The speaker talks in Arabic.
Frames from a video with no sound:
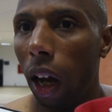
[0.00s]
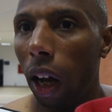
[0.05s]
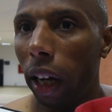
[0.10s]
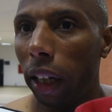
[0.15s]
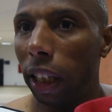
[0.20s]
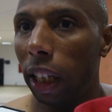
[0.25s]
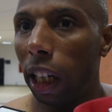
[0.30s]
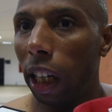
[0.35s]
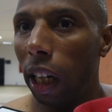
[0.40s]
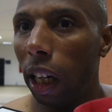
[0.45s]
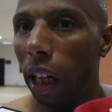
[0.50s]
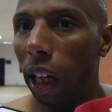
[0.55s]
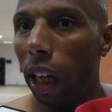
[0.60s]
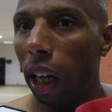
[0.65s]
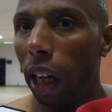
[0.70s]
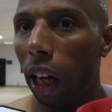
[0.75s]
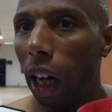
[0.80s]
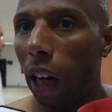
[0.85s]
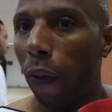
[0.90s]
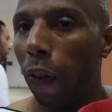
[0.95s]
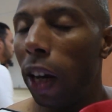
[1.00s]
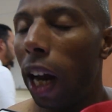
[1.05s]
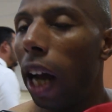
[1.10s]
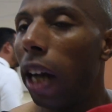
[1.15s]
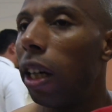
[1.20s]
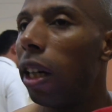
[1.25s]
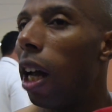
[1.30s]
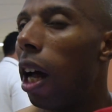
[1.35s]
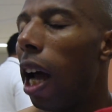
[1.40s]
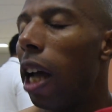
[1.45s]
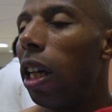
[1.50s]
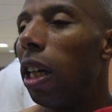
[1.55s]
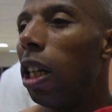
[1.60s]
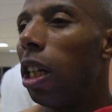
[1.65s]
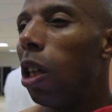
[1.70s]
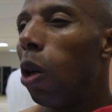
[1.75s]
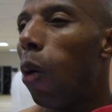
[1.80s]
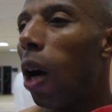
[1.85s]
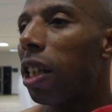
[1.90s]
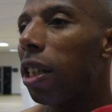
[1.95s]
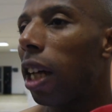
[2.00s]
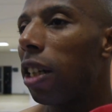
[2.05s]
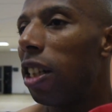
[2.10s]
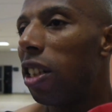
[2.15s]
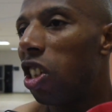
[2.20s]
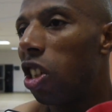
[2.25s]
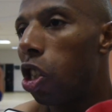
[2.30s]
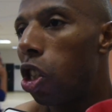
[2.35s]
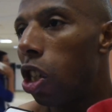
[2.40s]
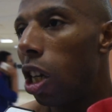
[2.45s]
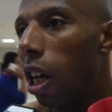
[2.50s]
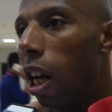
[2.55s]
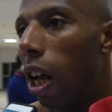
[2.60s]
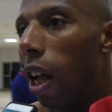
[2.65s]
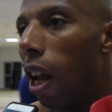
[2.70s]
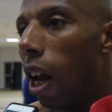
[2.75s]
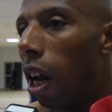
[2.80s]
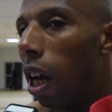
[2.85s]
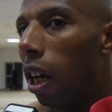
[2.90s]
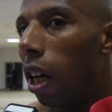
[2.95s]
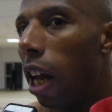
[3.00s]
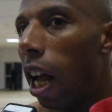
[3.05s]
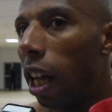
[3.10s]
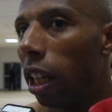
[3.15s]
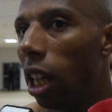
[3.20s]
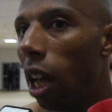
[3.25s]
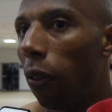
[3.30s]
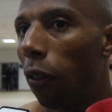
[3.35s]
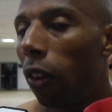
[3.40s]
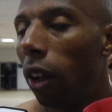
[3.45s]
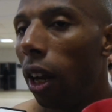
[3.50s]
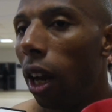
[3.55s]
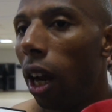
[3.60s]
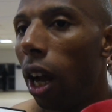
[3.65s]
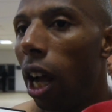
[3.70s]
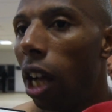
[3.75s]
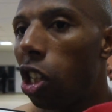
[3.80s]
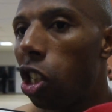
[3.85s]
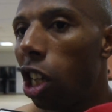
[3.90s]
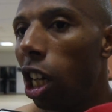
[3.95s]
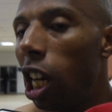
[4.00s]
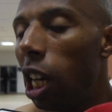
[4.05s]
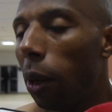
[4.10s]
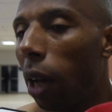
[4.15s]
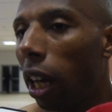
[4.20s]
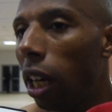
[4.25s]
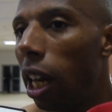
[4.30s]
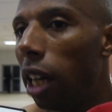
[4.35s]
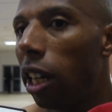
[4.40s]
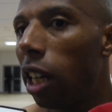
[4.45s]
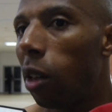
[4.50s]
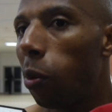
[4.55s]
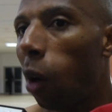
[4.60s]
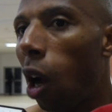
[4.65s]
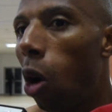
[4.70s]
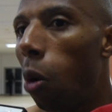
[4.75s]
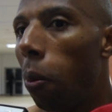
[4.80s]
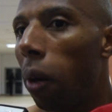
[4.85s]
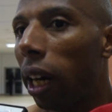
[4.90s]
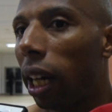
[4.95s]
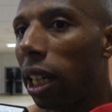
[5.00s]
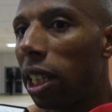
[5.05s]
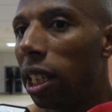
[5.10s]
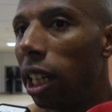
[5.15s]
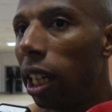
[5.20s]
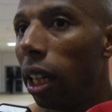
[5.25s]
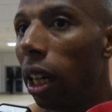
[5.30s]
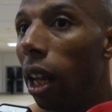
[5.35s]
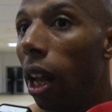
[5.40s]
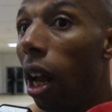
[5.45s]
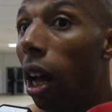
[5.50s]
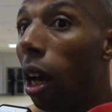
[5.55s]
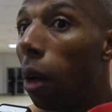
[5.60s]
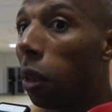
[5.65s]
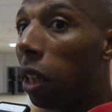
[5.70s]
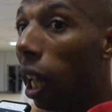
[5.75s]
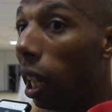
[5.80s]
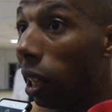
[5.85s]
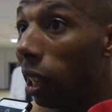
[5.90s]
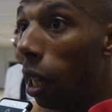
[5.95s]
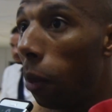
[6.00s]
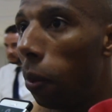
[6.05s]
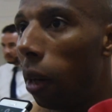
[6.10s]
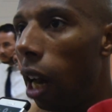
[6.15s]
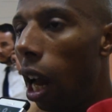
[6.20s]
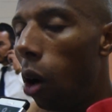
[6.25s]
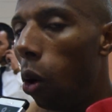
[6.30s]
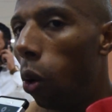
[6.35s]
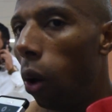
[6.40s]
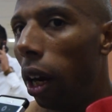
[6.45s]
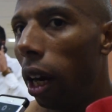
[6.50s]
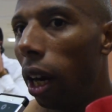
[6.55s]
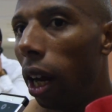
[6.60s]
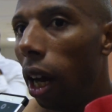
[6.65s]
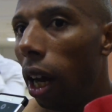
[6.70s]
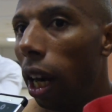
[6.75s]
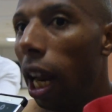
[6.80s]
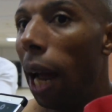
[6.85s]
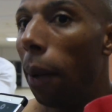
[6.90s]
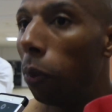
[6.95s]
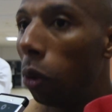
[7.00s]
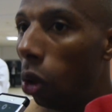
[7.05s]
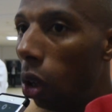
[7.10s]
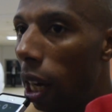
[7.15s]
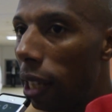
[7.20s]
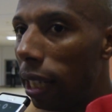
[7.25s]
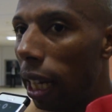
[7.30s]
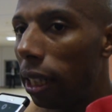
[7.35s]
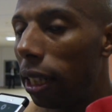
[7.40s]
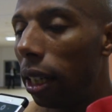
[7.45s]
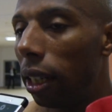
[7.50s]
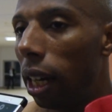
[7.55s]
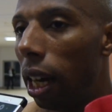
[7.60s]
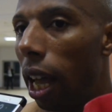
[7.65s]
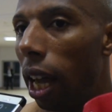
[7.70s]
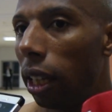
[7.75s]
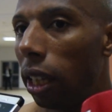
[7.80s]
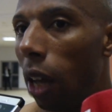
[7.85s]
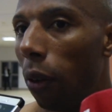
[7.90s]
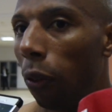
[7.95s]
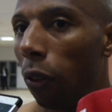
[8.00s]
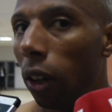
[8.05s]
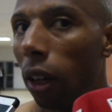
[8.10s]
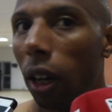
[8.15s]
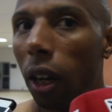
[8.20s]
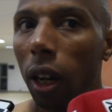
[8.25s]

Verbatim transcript: يعني عرفنا ان اي وقت غادي تسجل الهدف هادشي اللي خلانا نبقاو مركزين ضغطنا من الاول الحمد لله تاتنا الهدف